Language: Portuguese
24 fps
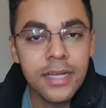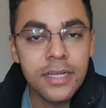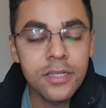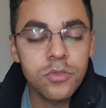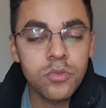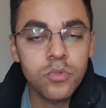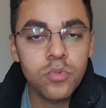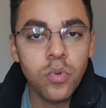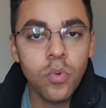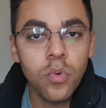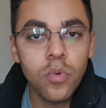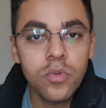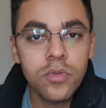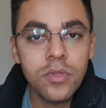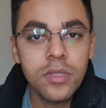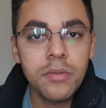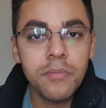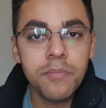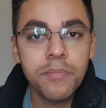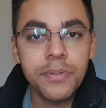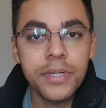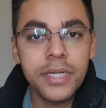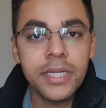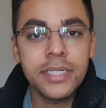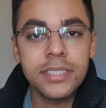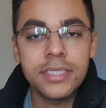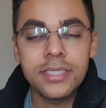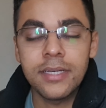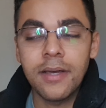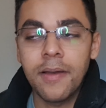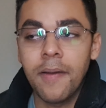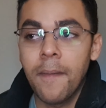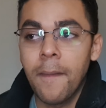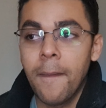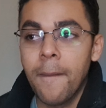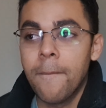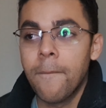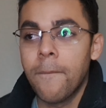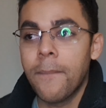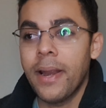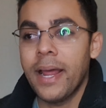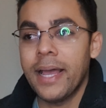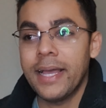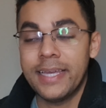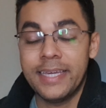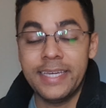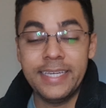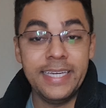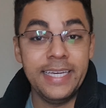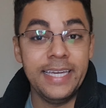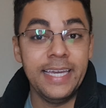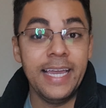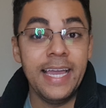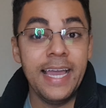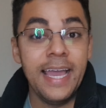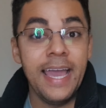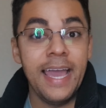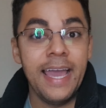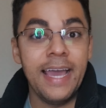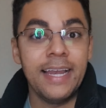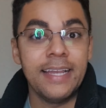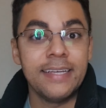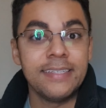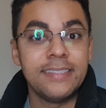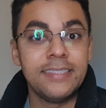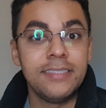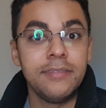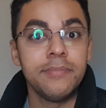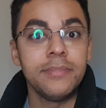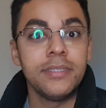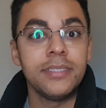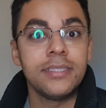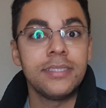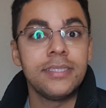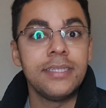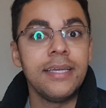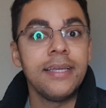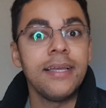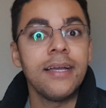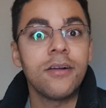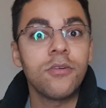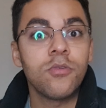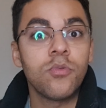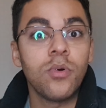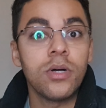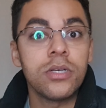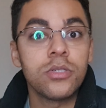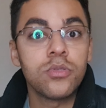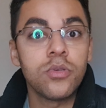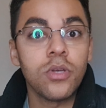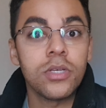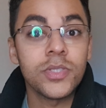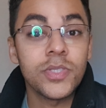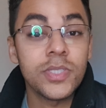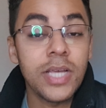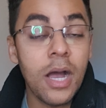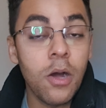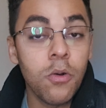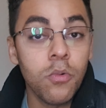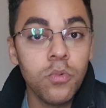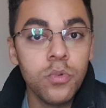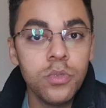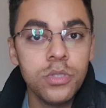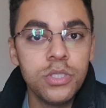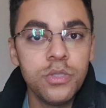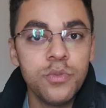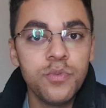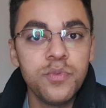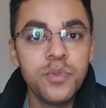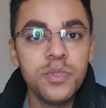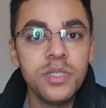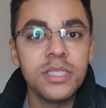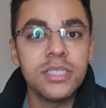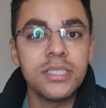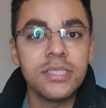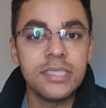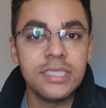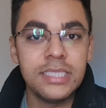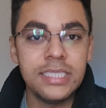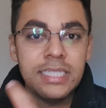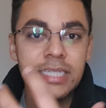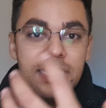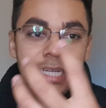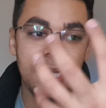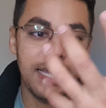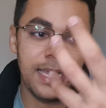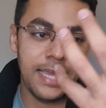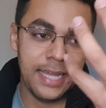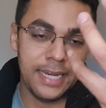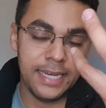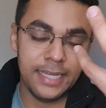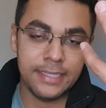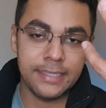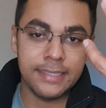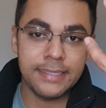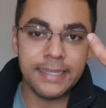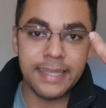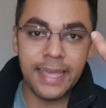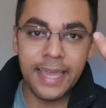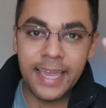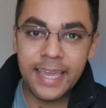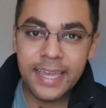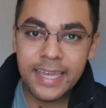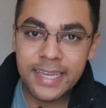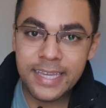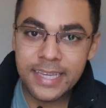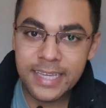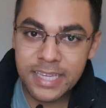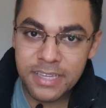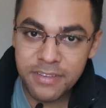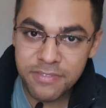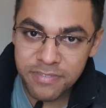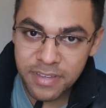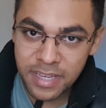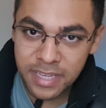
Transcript: E toda empresa, para que ela se mantenha com a sua saúde financeira, ela tem que